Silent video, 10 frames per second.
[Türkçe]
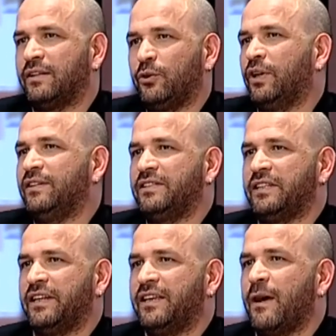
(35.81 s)

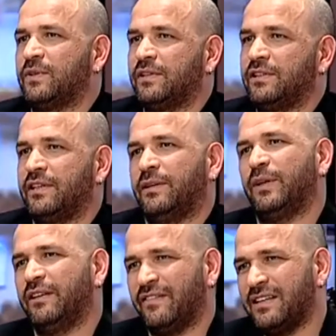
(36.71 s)
yöneticilerin yaptığı işleri
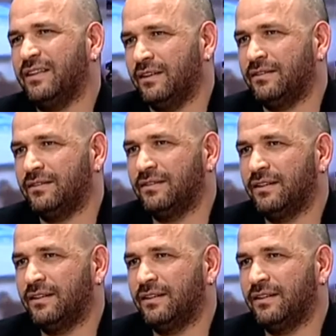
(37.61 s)
bana verseniz